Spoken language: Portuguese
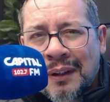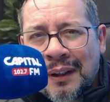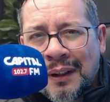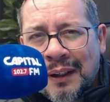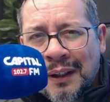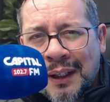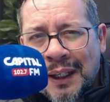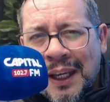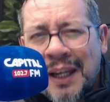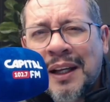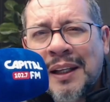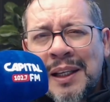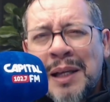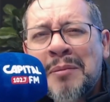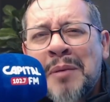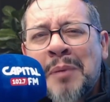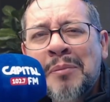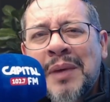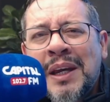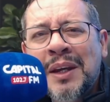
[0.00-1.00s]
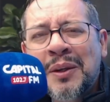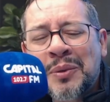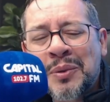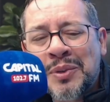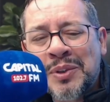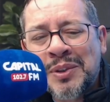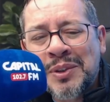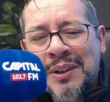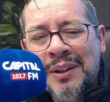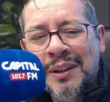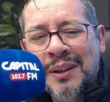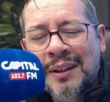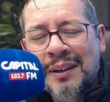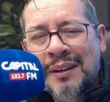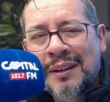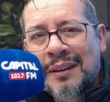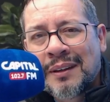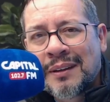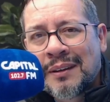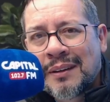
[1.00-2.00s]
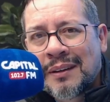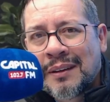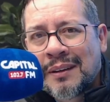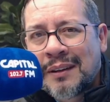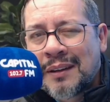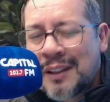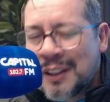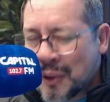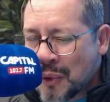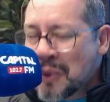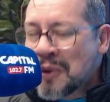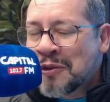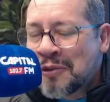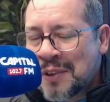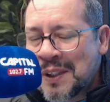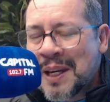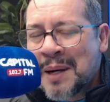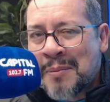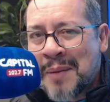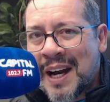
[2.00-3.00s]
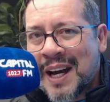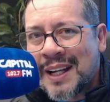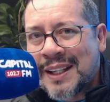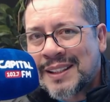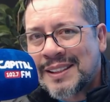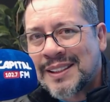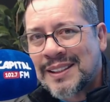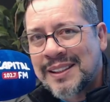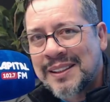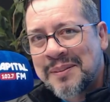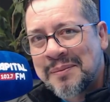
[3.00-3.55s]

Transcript: reclama menos e confia mais.